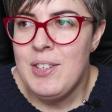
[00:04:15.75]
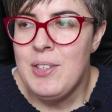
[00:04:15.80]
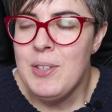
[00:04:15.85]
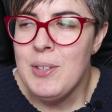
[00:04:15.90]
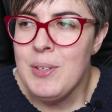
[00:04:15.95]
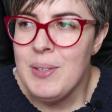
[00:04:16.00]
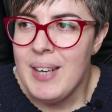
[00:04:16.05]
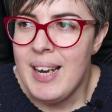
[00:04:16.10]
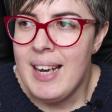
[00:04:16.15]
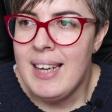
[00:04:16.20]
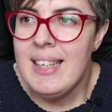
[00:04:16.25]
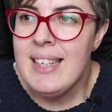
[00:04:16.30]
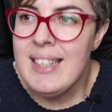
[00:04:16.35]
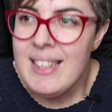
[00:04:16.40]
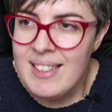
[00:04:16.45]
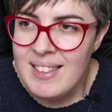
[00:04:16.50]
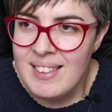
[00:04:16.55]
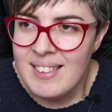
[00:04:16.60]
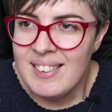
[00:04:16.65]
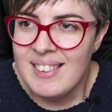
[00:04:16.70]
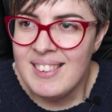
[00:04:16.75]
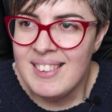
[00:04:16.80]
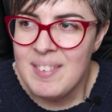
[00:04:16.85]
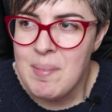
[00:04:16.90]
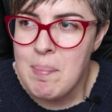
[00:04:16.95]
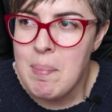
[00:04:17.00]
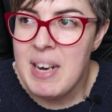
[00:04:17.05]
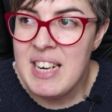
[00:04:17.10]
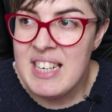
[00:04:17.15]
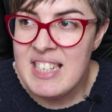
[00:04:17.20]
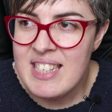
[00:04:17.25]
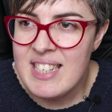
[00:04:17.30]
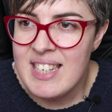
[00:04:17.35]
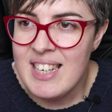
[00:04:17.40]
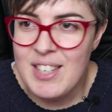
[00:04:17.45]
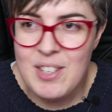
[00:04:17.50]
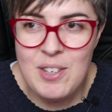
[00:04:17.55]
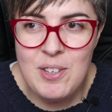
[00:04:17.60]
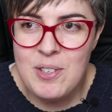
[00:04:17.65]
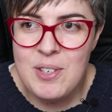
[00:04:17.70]
Yo ahí
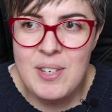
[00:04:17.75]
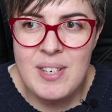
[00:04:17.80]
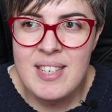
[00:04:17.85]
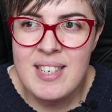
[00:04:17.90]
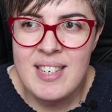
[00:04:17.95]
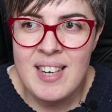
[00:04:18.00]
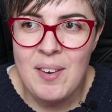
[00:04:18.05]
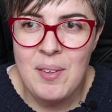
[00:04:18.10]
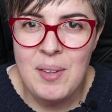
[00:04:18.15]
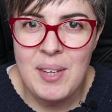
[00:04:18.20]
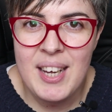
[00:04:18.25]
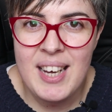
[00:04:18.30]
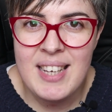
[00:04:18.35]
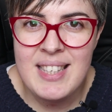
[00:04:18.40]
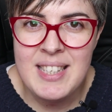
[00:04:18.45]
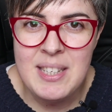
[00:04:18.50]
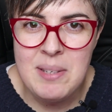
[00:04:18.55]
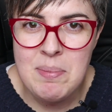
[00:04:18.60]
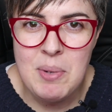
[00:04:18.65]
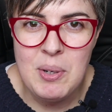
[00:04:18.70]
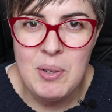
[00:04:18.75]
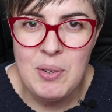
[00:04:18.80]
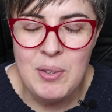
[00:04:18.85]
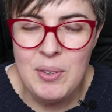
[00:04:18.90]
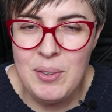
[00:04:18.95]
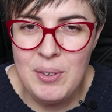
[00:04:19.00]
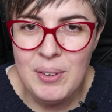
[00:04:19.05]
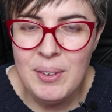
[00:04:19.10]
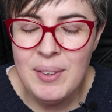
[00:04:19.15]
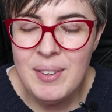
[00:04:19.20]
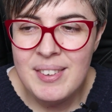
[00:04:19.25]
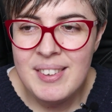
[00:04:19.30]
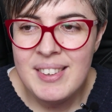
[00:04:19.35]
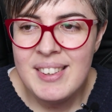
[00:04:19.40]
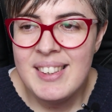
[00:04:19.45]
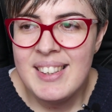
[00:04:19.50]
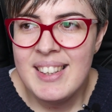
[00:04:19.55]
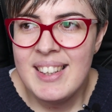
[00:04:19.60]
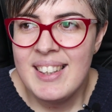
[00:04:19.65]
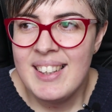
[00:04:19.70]
pensé, yo no sé si se lo dije a Chimo o no,
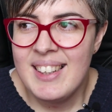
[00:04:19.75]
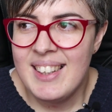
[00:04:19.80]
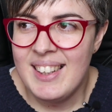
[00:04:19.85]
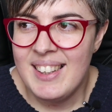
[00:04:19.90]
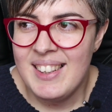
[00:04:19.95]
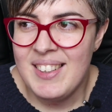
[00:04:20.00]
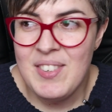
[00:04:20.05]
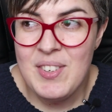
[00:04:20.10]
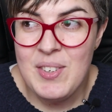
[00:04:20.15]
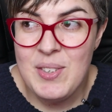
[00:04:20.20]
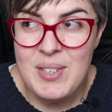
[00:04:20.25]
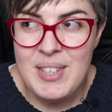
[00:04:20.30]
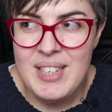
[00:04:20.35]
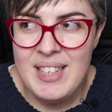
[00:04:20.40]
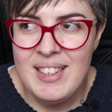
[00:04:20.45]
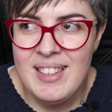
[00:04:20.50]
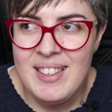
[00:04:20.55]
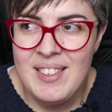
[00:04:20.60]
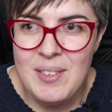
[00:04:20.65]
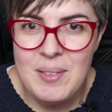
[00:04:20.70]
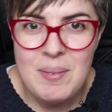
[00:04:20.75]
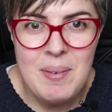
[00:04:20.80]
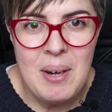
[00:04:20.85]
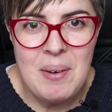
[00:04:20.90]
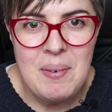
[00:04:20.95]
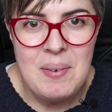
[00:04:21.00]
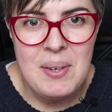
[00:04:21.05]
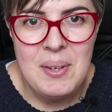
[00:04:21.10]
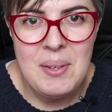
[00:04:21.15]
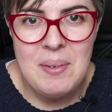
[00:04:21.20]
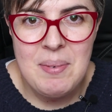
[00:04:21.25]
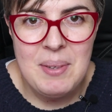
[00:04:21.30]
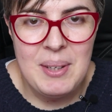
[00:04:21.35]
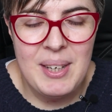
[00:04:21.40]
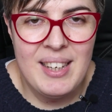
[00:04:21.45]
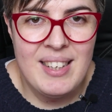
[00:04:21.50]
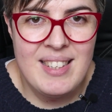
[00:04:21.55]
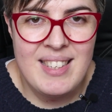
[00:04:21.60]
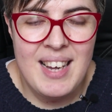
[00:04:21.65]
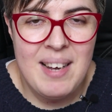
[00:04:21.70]
no lo sé, no me acuerdo
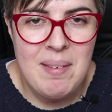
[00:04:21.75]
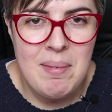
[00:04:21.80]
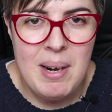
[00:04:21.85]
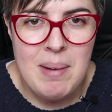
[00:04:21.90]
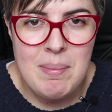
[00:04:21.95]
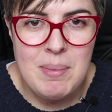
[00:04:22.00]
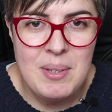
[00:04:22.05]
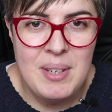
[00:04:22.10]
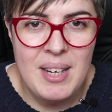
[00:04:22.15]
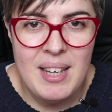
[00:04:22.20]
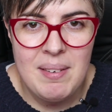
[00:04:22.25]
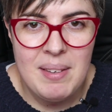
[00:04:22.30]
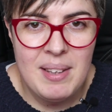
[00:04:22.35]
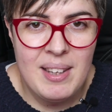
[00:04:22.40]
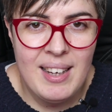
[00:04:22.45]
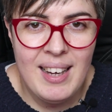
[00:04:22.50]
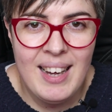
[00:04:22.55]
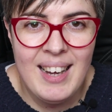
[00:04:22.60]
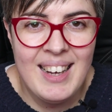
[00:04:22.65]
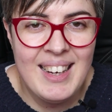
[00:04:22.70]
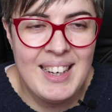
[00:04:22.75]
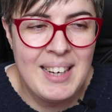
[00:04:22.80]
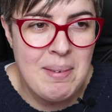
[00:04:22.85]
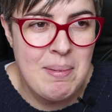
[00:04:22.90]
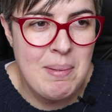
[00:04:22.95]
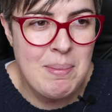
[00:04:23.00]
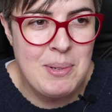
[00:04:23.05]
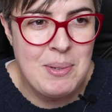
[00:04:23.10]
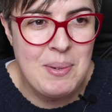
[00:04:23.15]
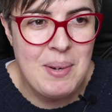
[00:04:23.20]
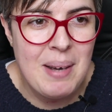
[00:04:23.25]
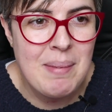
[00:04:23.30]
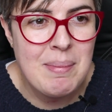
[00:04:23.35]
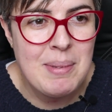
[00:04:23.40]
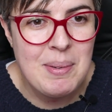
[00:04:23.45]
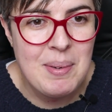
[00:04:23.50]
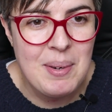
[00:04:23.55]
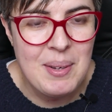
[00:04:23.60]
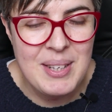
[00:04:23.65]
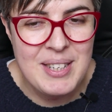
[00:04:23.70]
porque es que hablamos cada vez que, vemos un
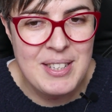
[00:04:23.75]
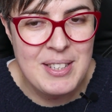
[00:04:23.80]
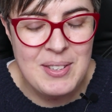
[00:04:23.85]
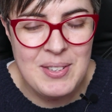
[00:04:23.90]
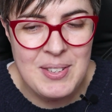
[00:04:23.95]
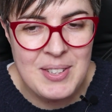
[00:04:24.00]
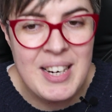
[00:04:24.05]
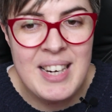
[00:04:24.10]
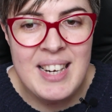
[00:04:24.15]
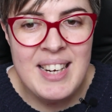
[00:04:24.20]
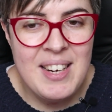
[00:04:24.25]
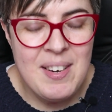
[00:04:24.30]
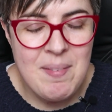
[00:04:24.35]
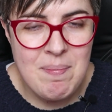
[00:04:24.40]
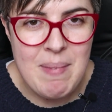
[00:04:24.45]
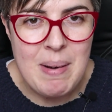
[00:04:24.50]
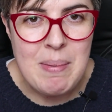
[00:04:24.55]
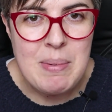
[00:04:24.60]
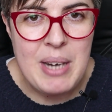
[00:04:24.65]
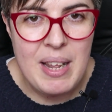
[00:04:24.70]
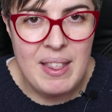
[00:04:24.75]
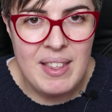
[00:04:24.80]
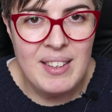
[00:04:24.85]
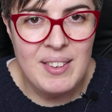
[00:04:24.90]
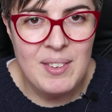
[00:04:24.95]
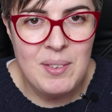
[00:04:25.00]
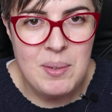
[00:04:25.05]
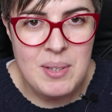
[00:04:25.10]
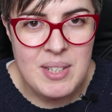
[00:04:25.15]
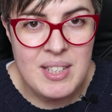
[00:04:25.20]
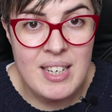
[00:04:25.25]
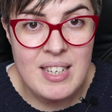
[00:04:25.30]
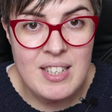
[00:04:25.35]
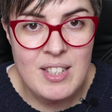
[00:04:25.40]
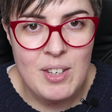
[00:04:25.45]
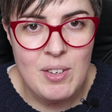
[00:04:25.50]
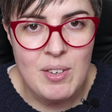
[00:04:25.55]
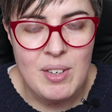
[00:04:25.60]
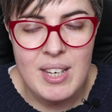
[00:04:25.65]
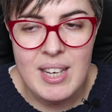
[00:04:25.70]
capítulo de estos, vamos haciendo nuestras
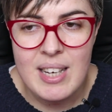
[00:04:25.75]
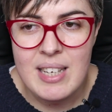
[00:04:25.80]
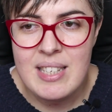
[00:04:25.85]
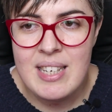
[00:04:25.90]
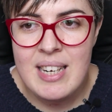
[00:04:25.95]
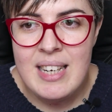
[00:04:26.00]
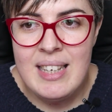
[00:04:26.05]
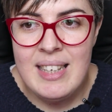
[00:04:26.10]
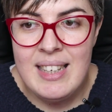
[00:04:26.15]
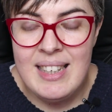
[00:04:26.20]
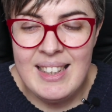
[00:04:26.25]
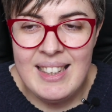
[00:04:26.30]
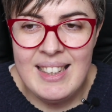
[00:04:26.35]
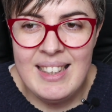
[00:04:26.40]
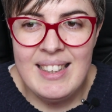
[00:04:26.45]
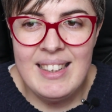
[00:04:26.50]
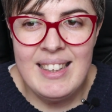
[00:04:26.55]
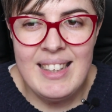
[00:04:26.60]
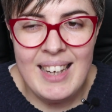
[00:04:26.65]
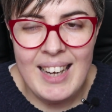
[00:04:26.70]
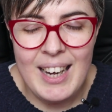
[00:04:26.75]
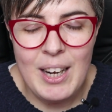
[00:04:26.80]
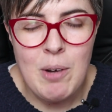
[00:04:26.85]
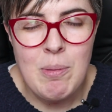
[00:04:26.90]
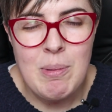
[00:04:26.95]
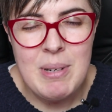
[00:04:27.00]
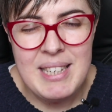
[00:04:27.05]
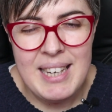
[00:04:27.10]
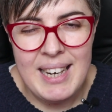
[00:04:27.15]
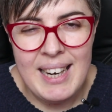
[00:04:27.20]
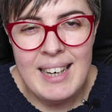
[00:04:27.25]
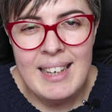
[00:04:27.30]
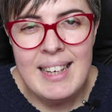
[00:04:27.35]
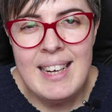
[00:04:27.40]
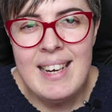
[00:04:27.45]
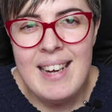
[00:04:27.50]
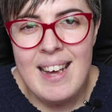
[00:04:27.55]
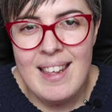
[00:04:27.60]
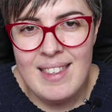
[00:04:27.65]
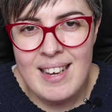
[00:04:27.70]
teorías. Dije, como se
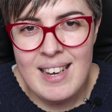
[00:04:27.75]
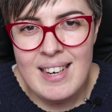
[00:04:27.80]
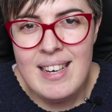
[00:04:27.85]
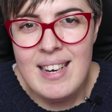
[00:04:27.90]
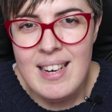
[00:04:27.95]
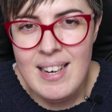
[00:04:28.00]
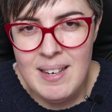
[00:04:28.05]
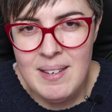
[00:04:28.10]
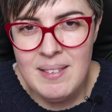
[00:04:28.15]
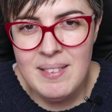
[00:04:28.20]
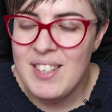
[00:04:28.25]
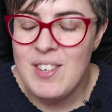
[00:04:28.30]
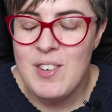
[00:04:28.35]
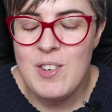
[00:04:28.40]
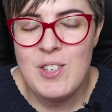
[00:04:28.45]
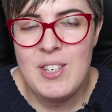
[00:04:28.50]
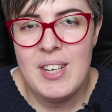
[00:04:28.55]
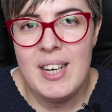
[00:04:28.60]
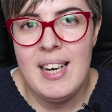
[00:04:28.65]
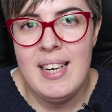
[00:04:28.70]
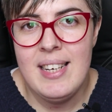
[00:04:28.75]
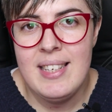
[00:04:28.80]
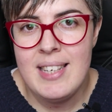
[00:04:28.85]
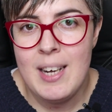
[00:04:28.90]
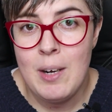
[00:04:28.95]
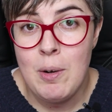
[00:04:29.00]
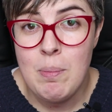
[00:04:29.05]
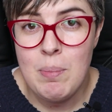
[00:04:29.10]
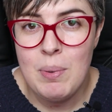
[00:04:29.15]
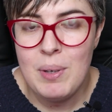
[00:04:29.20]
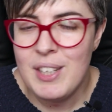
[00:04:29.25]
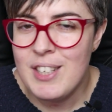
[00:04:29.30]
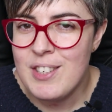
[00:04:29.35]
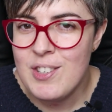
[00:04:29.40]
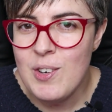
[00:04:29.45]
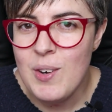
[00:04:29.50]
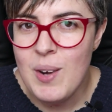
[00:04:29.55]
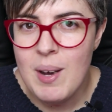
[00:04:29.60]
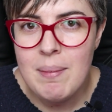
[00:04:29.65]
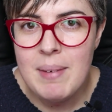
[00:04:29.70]
carguen a Daryl, no sé qué les hago, porque
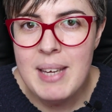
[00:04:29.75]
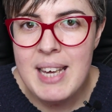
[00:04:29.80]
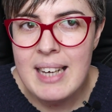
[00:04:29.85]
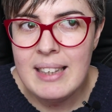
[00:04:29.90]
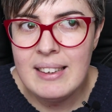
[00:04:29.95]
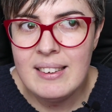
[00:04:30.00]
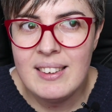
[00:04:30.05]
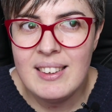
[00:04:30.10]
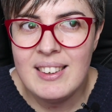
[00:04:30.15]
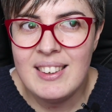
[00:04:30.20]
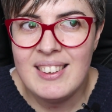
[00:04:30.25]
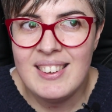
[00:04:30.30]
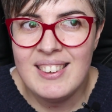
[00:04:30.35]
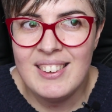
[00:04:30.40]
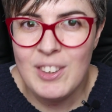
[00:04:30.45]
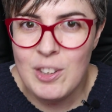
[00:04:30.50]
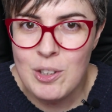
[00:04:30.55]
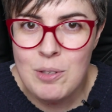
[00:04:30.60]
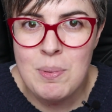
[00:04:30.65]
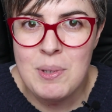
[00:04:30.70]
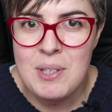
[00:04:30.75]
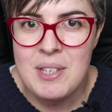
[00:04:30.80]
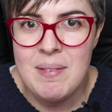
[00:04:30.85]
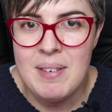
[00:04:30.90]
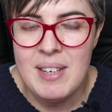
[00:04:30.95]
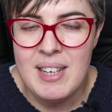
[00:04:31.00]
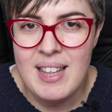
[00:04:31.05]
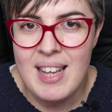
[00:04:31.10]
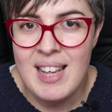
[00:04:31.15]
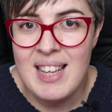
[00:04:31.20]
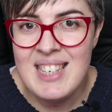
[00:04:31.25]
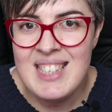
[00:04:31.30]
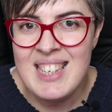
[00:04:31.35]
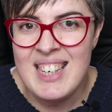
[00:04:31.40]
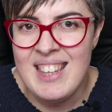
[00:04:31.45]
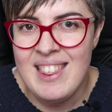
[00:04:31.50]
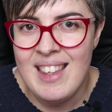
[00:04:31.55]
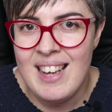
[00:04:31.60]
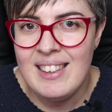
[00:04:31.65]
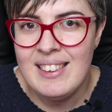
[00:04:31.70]
solo había dos posibilidades,
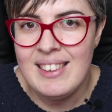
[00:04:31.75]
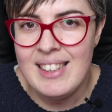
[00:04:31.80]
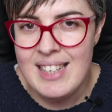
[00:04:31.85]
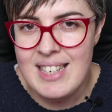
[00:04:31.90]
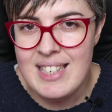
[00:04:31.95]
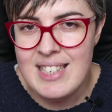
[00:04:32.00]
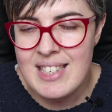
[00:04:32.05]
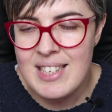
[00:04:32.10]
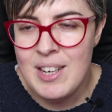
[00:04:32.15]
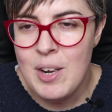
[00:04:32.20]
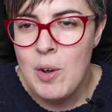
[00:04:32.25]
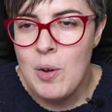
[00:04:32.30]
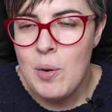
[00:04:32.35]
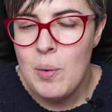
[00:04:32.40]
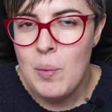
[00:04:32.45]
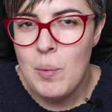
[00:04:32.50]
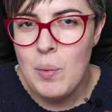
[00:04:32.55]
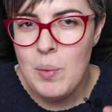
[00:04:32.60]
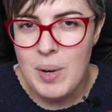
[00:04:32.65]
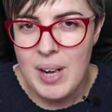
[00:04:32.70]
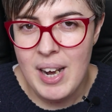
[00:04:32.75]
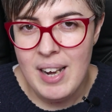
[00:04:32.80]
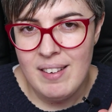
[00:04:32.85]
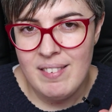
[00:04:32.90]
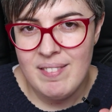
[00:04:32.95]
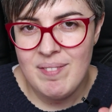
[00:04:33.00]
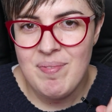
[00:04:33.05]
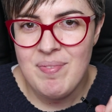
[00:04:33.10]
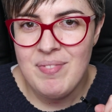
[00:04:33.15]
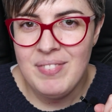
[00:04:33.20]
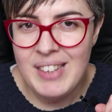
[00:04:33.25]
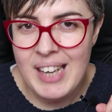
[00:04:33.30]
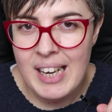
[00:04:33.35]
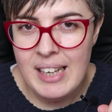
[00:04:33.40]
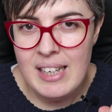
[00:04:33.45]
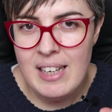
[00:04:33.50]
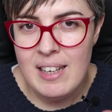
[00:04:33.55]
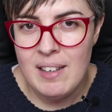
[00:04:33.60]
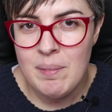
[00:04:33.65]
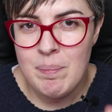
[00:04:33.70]
quizá tres. Una,
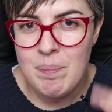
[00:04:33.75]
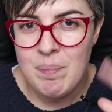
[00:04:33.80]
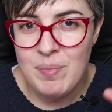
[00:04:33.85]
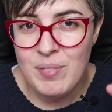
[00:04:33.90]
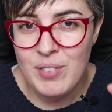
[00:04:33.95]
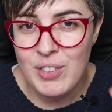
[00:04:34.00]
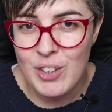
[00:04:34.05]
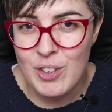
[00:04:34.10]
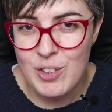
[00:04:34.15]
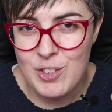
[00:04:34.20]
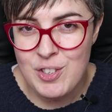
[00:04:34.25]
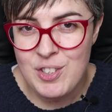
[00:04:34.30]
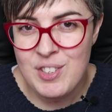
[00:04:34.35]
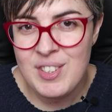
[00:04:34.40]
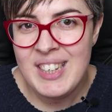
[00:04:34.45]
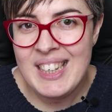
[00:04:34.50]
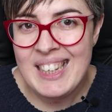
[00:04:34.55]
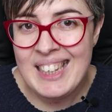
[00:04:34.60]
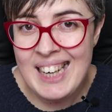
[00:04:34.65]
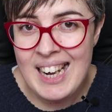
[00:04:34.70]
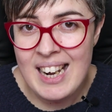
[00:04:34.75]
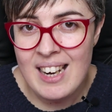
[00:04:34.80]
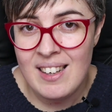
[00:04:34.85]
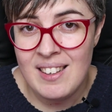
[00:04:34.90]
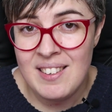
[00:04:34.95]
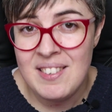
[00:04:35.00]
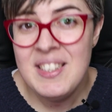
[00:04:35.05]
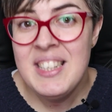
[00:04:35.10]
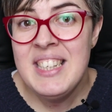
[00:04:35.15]
Daryl. Dos, Carl.